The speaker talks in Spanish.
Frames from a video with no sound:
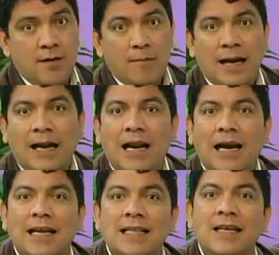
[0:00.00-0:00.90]
para que la
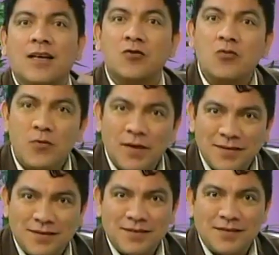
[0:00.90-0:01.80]
gente actúe
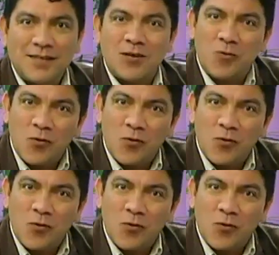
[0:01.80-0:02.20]
según